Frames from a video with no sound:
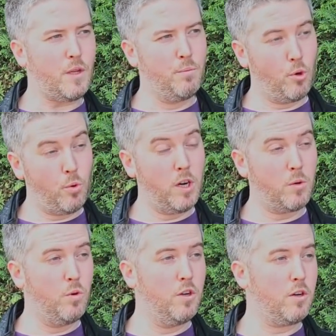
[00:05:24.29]
Pourquoi la
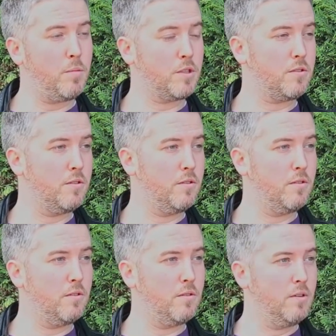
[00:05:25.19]
couleur Parce que
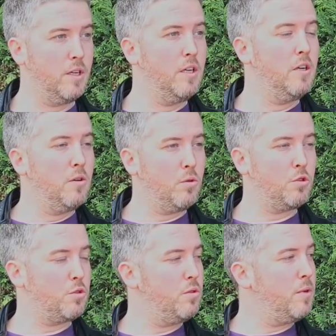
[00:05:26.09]
euh,
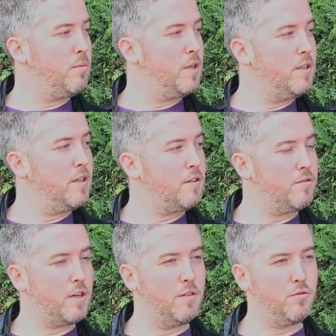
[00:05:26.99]
aujourd'hui ma manière de
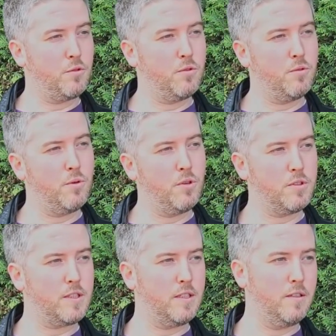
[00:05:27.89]
faire de la photo euh,
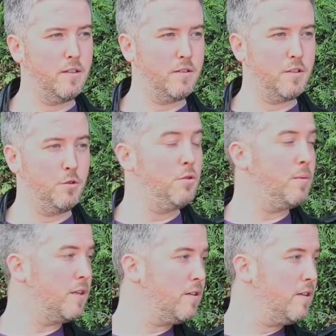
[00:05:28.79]
euh, c'est du
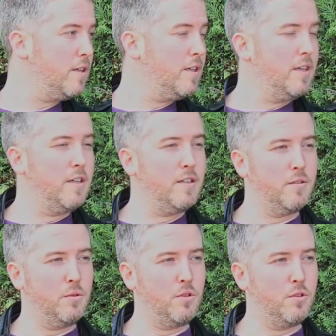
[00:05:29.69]
nomade.
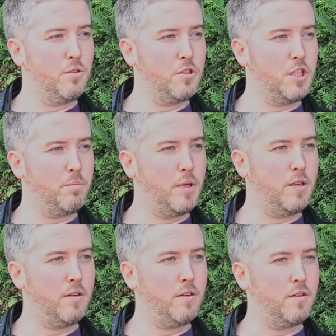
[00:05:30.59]
Donc j'ai
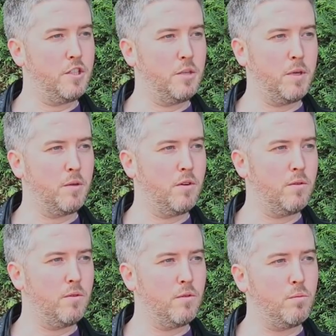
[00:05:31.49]
pas, pas
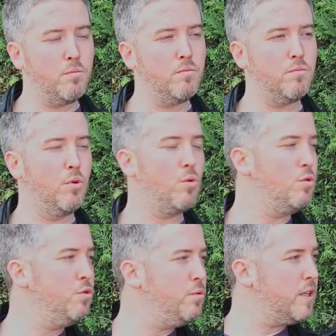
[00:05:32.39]

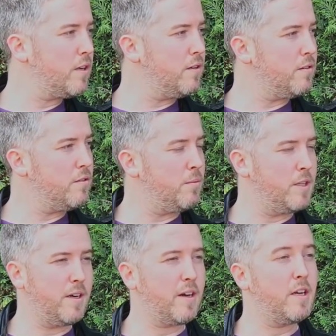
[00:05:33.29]
beaucoup de nuits de
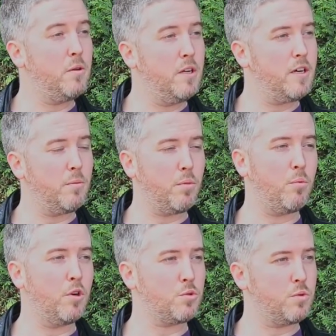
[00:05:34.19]
manière régulière pour
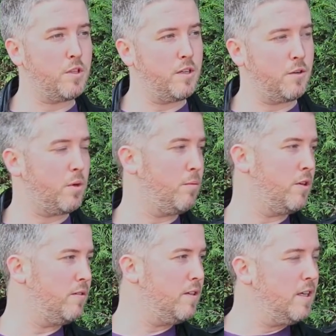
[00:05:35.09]
pouvoir shooter en noir et
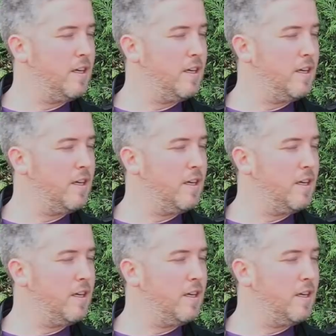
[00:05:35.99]
blanc.